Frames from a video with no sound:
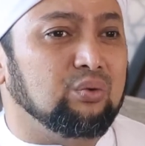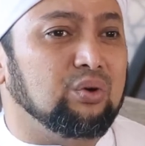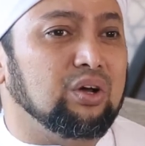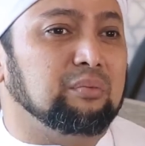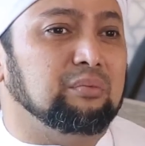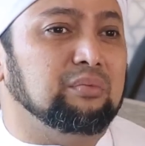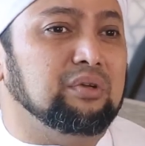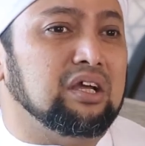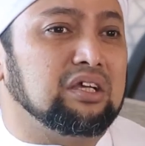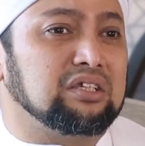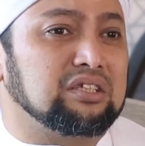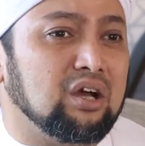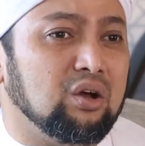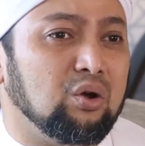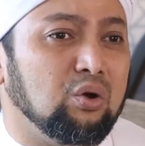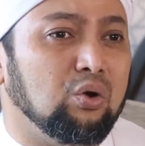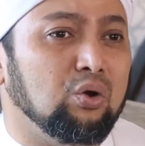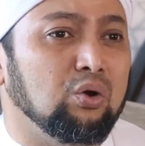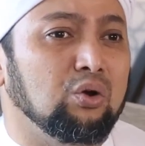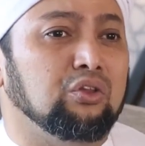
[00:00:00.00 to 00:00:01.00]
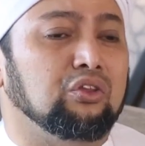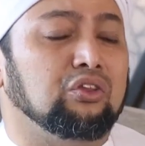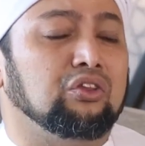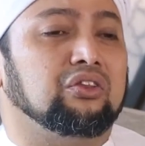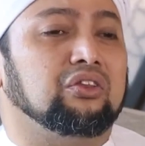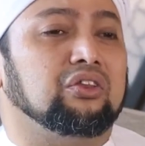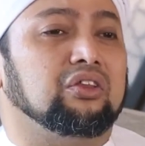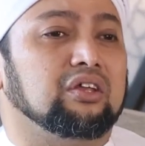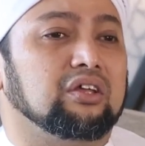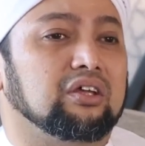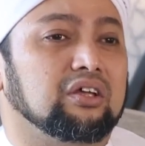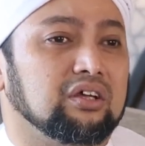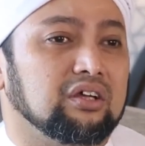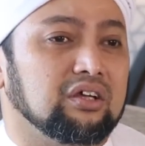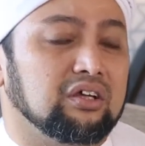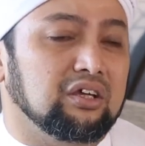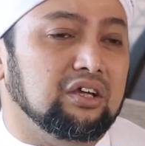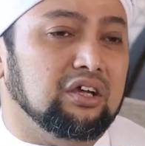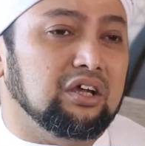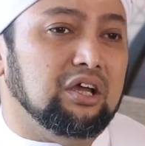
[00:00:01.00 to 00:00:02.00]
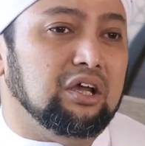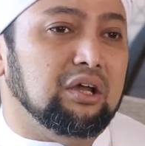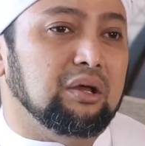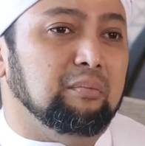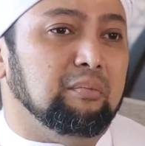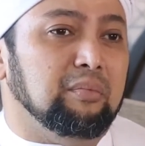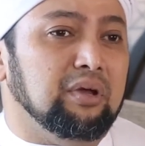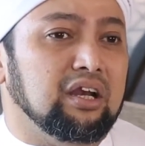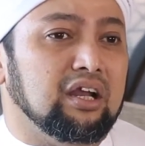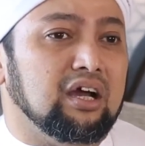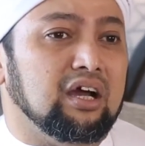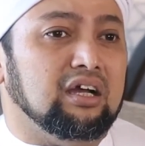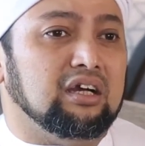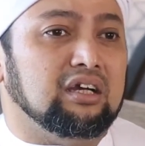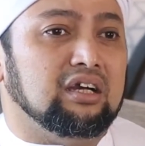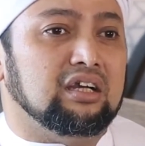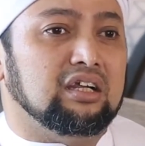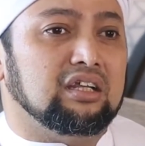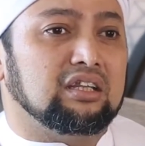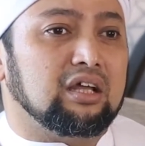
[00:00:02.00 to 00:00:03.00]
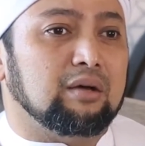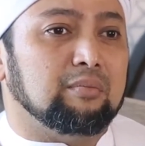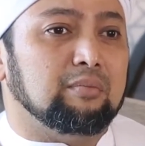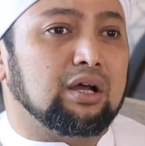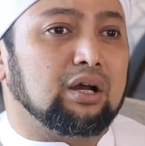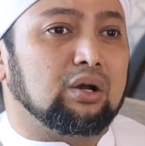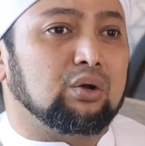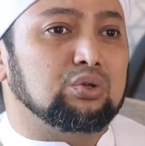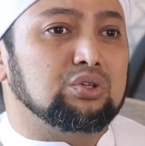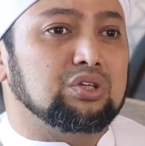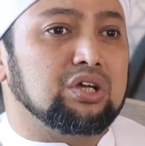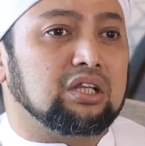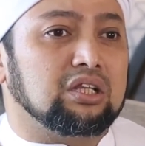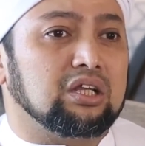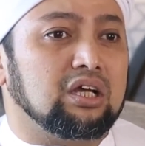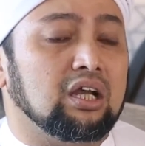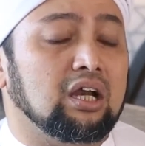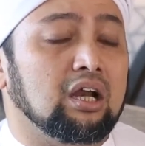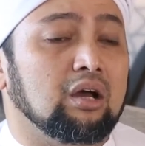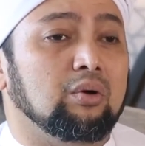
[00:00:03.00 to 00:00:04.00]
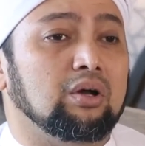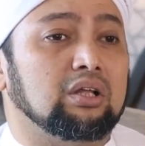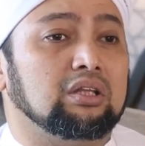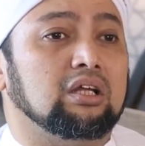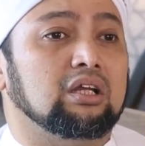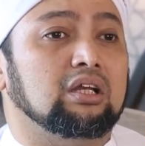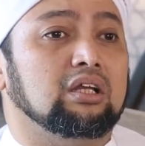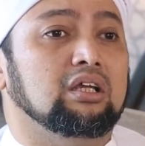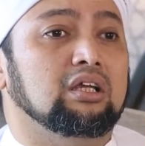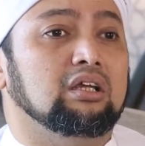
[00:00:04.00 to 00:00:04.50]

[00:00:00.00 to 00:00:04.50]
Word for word: luar biasa. Khudh min adari tabarrujat halawatal